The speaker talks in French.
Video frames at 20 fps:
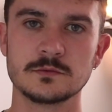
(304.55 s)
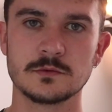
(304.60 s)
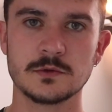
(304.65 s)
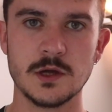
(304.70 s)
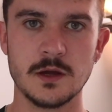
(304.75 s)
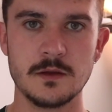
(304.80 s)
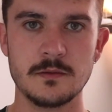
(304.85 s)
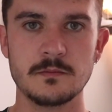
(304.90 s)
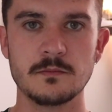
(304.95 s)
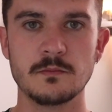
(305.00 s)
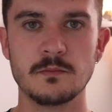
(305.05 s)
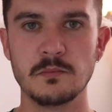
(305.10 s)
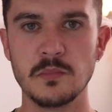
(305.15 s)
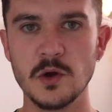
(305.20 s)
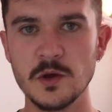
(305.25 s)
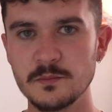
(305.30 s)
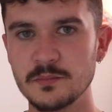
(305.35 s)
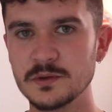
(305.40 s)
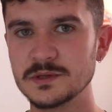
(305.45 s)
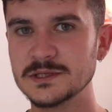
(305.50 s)
Donc quand même,
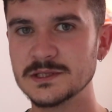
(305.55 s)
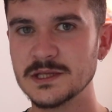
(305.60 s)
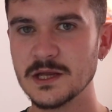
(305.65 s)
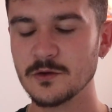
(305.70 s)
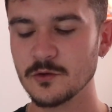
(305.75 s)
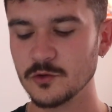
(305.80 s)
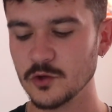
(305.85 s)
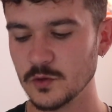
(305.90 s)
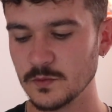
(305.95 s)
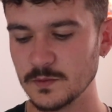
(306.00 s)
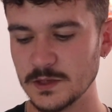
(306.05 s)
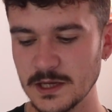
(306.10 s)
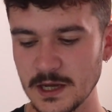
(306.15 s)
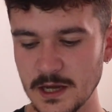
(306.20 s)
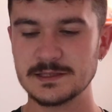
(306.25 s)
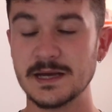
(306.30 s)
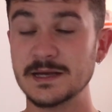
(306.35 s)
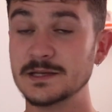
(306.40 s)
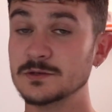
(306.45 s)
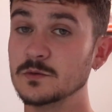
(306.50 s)
bonne petite économie.
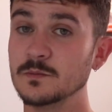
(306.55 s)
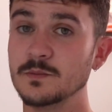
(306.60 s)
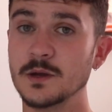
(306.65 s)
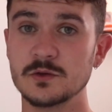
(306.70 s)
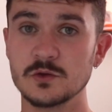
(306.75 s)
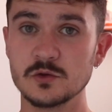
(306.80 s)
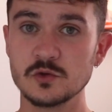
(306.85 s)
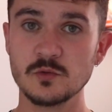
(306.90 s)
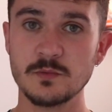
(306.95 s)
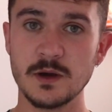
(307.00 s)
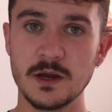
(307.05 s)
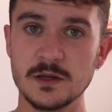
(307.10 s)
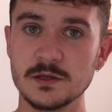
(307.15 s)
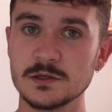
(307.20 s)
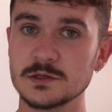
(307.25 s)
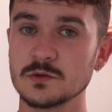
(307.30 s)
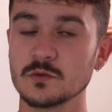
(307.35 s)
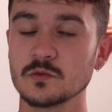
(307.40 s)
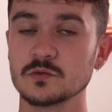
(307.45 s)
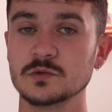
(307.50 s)
Ça reste une paire de New
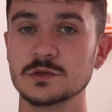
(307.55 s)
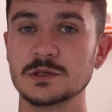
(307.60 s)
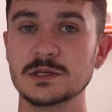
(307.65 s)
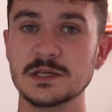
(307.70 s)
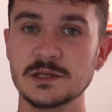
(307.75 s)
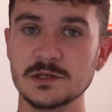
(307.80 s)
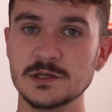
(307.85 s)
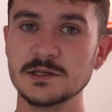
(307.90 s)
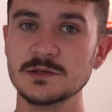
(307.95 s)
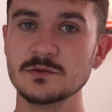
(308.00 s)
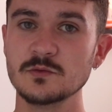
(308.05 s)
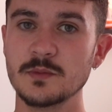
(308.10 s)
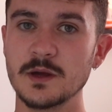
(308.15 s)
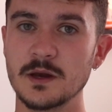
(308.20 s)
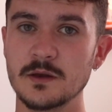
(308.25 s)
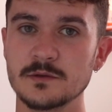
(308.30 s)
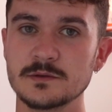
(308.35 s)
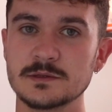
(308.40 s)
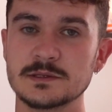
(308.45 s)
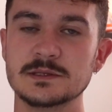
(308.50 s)
Balance, donc qui dit New
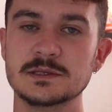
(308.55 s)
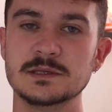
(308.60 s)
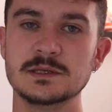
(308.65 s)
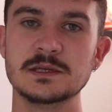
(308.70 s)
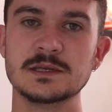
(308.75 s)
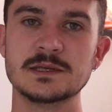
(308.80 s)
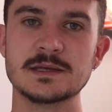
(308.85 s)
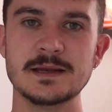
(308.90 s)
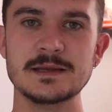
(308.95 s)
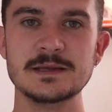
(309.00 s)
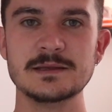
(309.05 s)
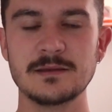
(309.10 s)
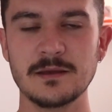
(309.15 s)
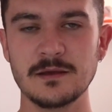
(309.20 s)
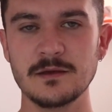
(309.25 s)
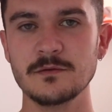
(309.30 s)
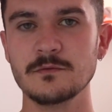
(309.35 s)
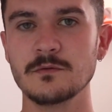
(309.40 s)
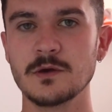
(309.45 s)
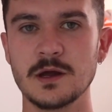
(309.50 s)
Balance dit
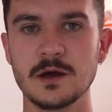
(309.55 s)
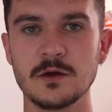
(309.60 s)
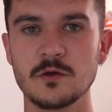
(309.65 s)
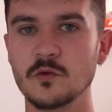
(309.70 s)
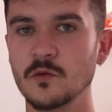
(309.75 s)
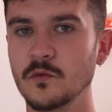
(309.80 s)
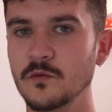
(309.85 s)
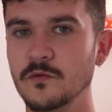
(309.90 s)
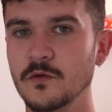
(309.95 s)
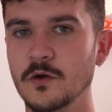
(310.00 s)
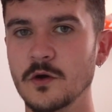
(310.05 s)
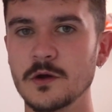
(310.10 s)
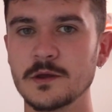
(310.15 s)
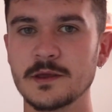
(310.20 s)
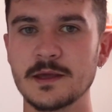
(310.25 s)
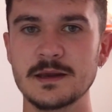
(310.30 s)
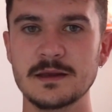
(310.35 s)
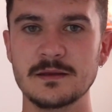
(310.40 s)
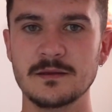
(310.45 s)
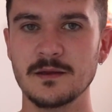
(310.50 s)
qualité, voilà, confort,
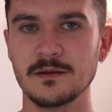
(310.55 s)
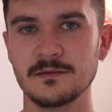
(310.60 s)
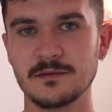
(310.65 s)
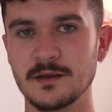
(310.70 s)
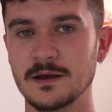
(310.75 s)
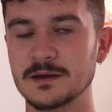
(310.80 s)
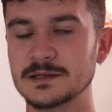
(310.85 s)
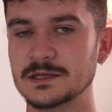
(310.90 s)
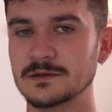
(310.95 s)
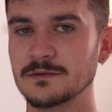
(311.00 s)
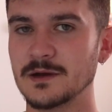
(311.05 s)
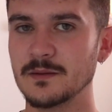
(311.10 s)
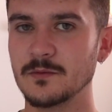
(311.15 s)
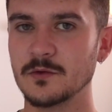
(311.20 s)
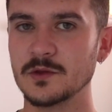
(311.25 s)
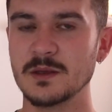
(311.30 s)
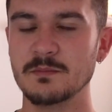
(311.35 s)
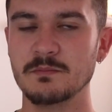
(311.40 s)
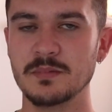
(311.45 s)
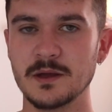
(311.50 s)
qualité, etc. C'est
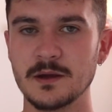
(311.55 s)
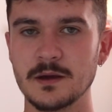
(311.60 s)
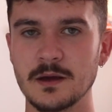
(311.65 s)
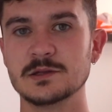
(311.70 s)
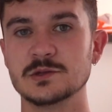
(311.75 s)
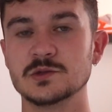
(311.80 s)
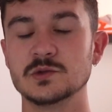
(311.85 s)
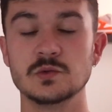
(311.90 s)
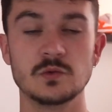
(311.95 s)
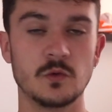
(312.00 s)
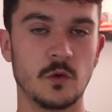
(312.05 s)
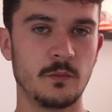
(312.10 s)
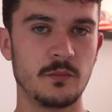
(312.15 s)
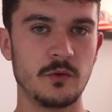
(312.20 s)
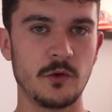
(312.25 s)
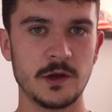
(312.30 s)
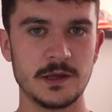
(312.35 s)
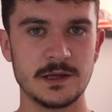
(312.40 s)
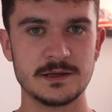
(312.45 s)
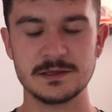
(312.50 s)
vraiment des paires, là-dessus on
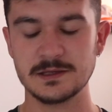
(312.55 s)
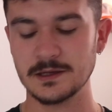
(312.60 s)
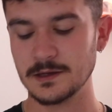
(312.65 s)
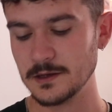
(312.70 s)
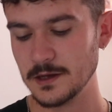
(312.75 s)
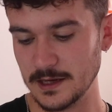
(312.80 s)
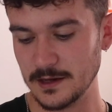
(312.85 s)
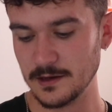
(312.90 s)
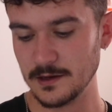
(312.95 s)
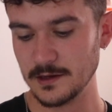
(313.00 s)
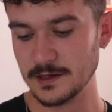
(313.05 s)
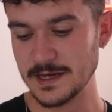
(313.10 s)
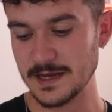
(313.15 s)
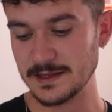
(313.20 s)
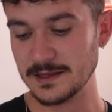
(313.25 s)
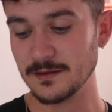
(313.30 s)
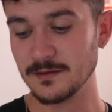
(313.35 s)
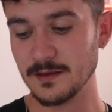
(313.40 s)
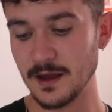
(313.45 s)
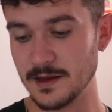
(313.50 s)
peut rien dire. Et il y
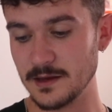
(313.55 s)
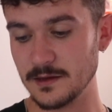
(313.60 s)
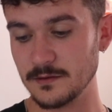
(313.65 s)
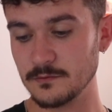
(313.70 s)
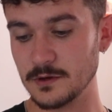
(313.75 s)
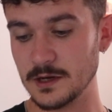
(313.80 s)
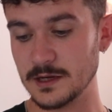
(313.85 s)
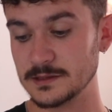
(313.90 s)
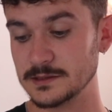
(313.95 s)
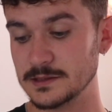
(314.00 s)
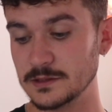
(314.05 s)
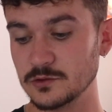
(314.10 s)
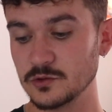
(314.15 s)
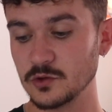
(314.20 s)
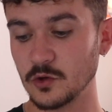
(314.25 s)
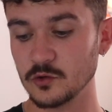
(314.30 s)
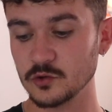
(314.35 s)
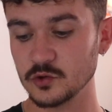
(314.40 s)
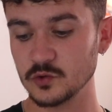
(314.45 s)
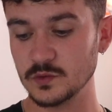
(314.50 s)
a des tailles, voilà, c'est du
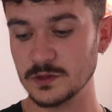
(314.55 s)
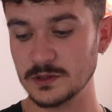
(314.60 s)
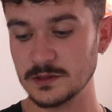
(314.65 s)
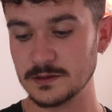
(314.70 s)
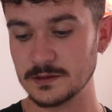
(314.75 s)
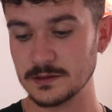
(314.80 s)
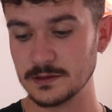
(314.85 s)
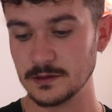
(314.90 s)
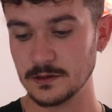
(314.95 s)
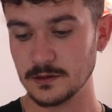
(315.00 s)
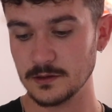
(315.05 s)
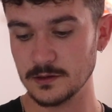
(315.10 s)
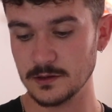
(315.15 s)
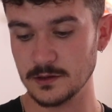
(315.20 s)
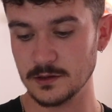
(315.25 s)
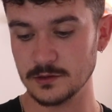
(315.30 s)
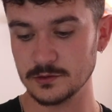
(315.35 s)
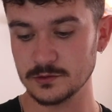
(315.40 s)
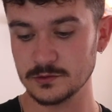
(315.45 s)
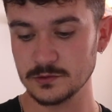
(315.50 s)
38
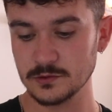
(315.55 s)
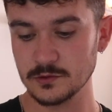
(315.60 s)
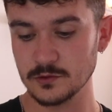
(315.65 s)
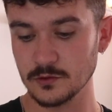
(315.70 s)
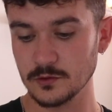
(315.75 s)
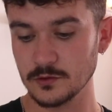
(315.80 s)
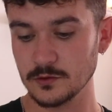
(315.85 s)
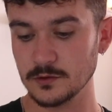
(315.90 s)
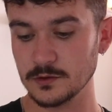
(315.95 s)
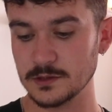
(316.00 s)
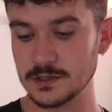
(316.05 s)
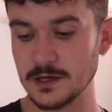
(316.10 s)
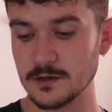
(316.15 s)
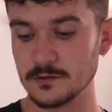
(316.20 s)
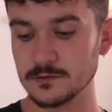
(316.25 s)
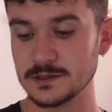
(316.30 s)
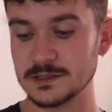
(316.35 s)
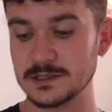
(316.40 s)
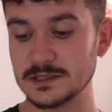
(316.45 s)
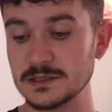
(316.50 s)
euh, jusqu'au
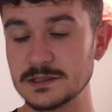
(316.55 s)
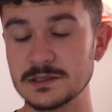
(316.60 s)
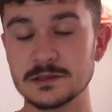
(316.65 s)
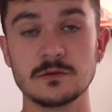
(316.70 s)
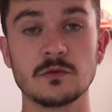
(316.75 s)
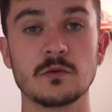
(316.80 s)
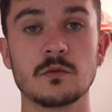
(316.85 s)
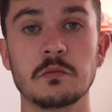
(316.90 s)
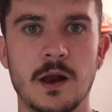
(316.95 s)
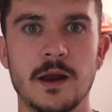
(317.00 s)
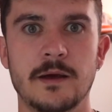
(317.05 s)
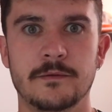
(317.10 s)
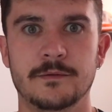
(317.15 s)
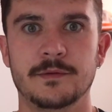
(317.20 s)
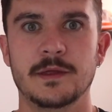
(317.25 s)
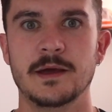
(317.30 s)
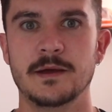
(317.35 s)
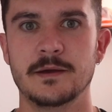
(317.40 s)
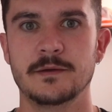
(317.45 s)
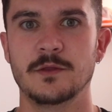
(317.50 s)
46, donc voilà,
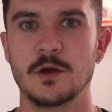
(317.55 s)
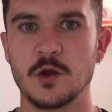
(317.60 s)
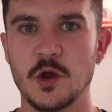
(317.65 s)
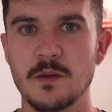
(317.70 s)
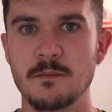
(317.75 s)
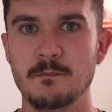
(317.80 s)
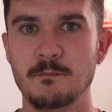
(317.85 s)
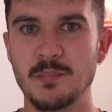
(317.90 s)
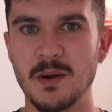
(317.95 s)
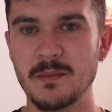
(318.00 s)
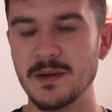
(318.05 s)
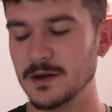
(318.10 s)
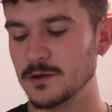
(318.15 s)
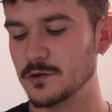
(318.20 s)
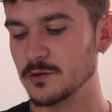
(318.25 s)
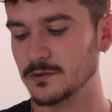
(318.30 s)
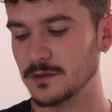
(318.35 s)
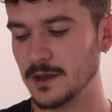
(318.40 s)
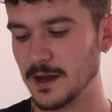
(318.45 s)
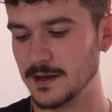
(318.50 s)
on a quand même pas mal
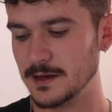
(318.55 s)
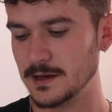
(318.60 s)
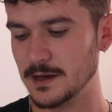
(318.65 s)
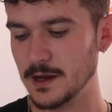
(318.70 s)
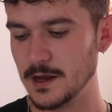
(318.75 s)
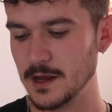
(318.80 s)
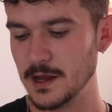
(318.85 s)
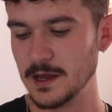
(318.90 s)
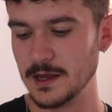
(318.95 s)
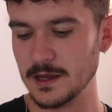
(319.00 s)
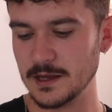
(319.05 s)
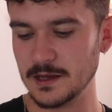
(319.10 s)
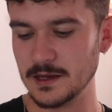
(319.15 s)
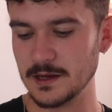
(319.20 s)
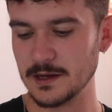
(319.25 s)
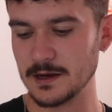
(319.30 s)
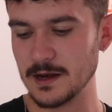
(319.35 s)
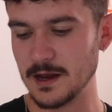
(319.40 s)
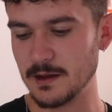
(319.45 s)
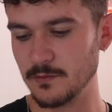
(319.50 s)
de tailles.
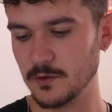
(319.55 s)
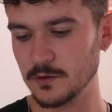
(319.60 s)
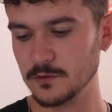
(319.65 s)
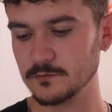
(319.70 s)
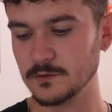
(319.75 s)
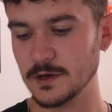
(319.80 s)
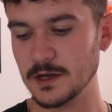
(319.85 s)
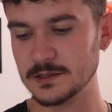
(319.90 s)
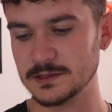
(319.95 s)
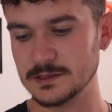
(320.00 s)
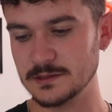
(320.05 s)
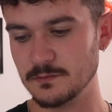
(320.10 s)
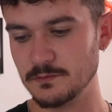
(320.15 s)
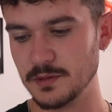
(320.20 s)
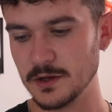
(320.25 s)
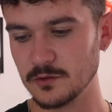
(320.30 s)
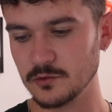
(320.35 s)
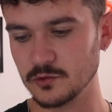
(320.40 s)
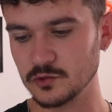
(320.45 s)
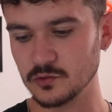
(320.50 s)
Et clairement, voilà, c'est une
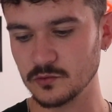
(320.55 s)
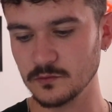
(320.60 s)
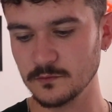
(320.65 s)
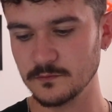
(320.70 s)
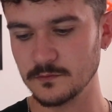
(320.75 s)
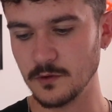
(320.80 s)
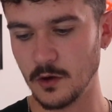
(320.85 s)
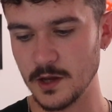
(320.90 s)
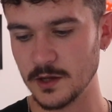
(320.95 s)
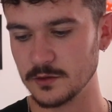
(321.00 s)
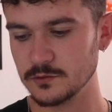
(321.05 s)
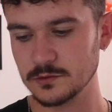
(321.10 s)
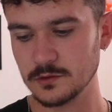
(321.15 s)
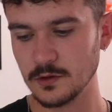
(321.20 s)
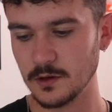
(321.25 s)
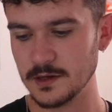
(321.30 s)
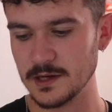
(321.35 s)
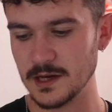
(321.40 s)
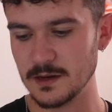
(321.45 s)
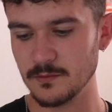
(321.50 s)
paire que je trouve dans l'air du
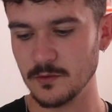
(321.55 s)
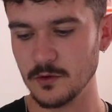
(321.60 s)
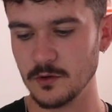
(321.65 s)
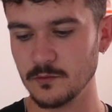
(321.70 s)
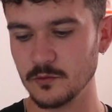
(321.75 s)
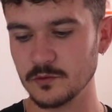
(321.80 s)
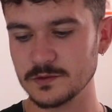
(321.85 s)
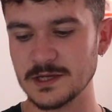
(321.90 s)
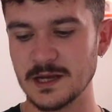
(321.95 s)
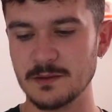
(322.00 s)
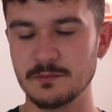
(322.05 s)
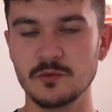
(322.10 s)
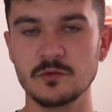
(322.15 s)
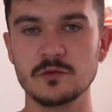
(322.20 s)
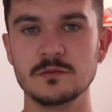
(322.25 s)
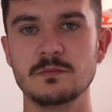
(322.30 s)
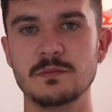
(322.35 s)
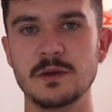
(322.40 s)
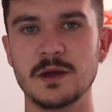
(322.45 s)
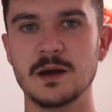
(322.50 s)
temps également. Bon, c'est un peu
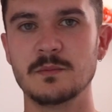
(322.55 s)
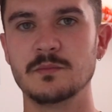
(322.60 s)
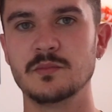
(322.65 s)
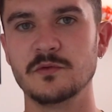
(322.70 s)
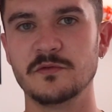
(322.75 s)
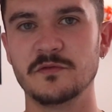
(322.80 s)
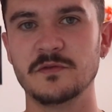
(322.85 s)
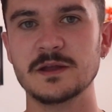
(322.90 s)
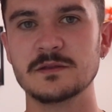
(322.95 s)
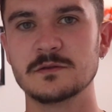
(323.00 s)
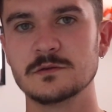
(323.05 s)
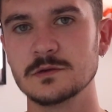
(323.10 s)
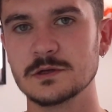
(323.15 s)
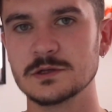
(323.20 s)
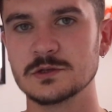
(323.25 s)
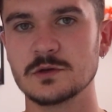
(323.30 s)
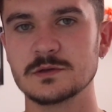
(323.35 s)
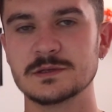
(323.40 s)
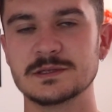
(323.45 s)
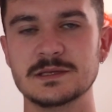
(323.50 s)
une paire un peu fat, tu
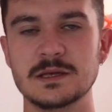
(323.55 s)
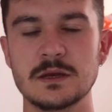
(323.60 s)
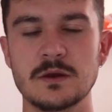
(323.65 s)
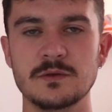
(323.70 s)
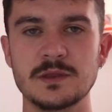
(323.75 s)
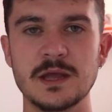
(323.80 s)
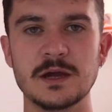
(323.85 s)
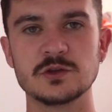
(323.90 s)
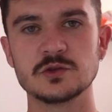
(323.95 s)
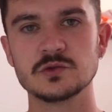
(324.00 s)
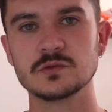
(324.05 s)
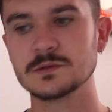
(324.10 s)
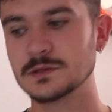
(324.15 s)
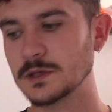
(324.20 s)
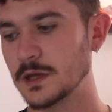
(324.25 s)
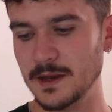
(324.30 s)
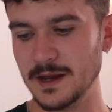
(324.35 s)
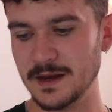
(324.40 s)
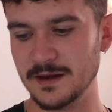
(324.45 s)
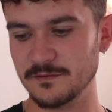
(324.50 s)
vois, genre style dad
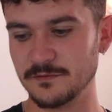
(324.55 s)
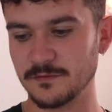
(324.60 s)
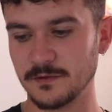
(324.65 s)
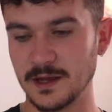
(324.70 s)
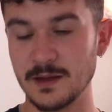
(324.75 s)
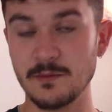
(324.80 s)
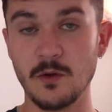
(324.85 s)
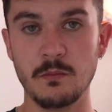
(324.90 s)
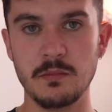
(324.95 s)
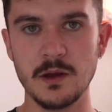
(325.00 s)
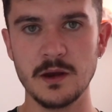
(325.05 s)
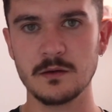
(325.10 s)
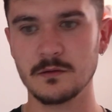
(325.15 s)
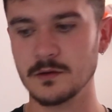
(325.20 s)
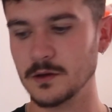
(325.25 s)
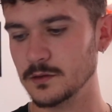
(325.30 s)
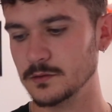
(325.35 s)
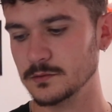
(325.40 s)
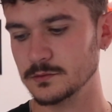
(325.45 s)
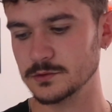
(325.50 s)
shoes, mais elle est vraiment belle,
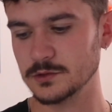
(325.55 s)
quoi.